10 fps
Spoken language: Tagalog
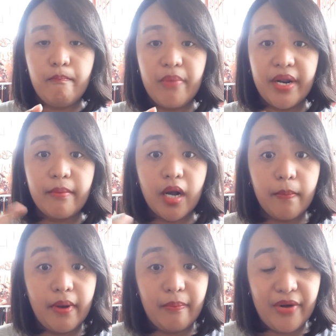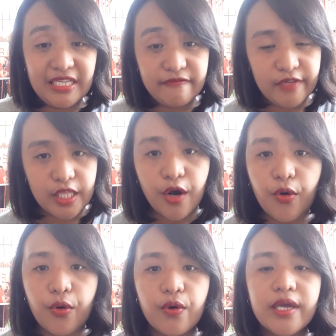para makapag-breastfeed
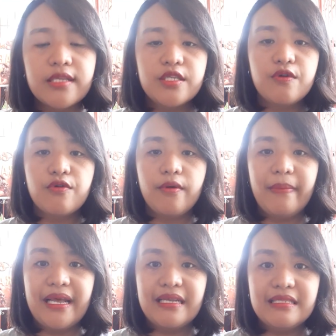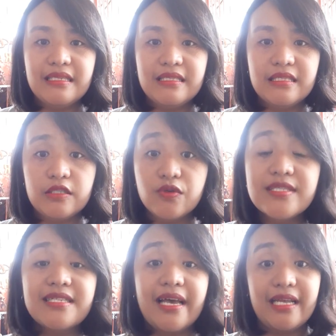ako. Siguro para din dun
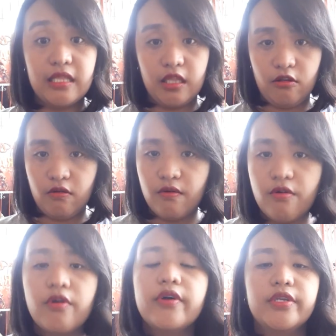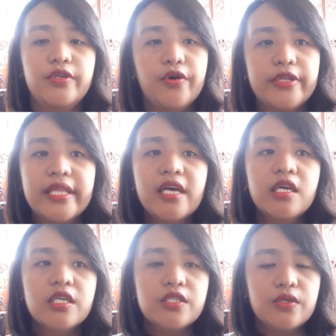sa health ko. Yun.
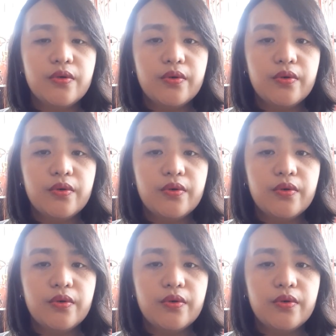So,